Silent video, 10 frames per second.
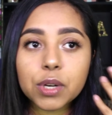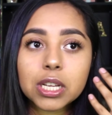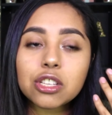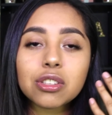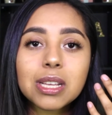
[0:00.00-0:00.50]

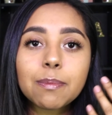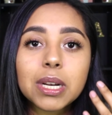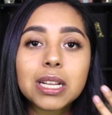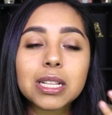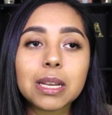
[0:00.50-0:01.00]
porque yo
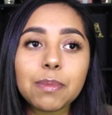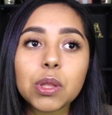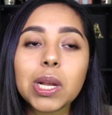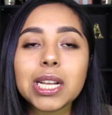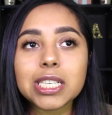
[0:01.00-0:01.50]
siempre le, le
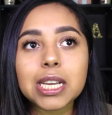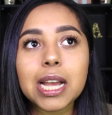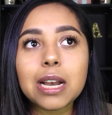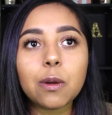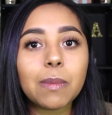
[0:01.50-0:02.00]
pido a la
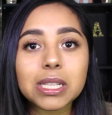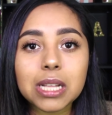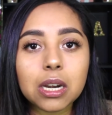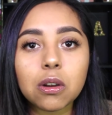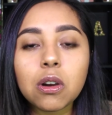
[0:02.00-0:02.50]
chica lo más
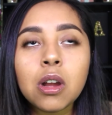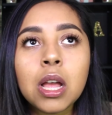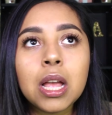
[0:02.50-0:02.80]
largo